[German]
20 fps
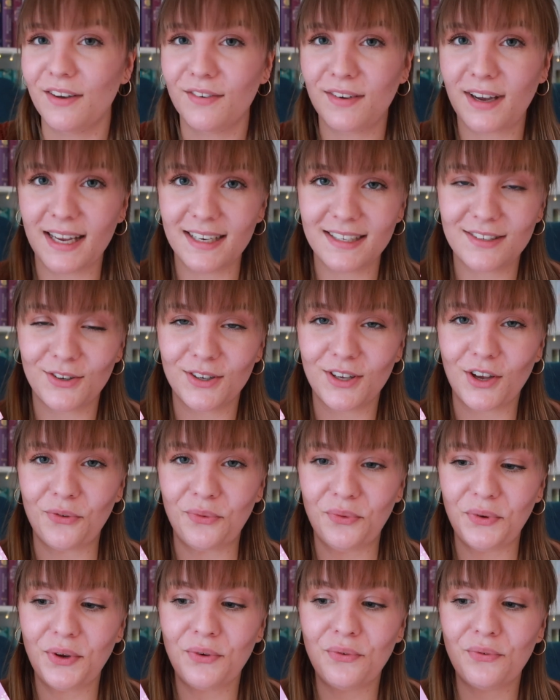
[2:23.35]
kann es euch
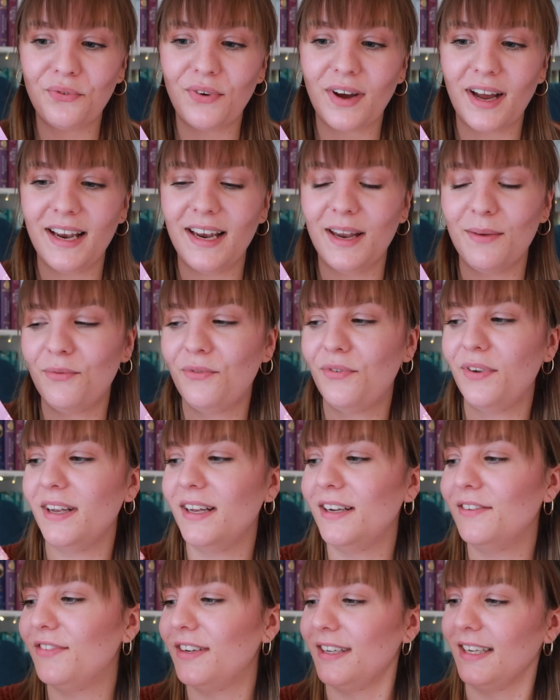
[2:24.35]
auf jeden Fall
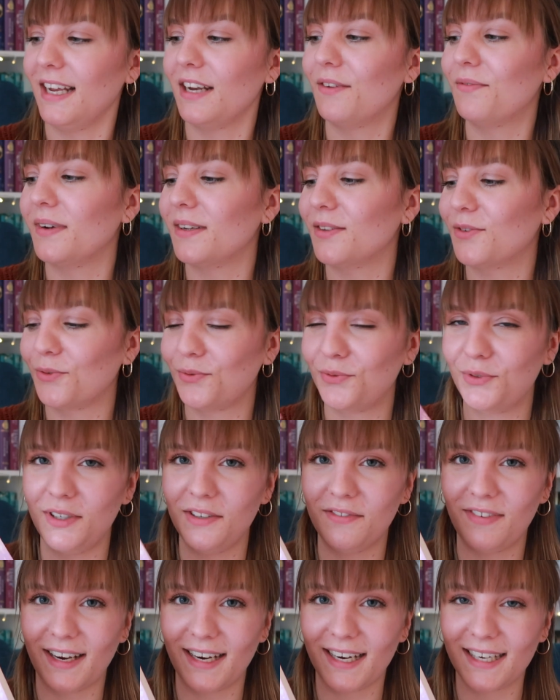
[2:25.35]
empfehlen, wenn ihr etwas so für
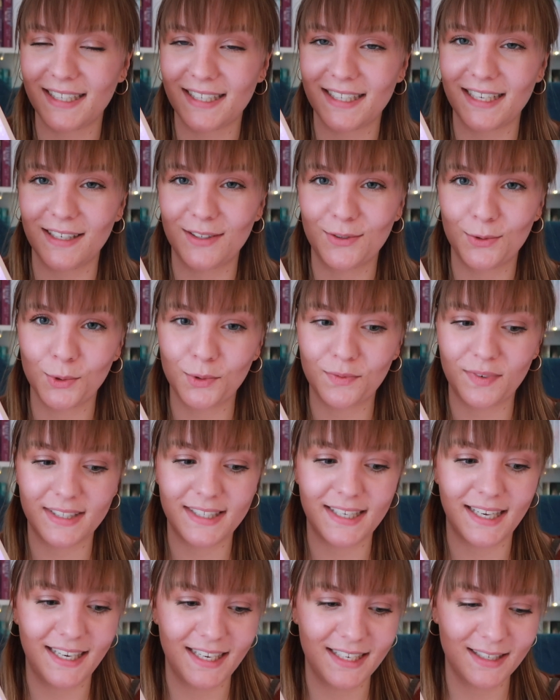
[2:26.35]
die Weihnachtszeit sucht,
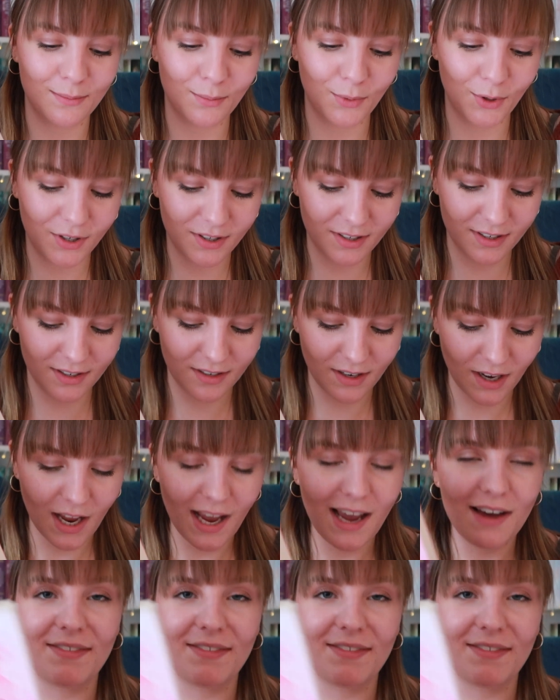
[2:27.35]
was ihr lesen möchtet,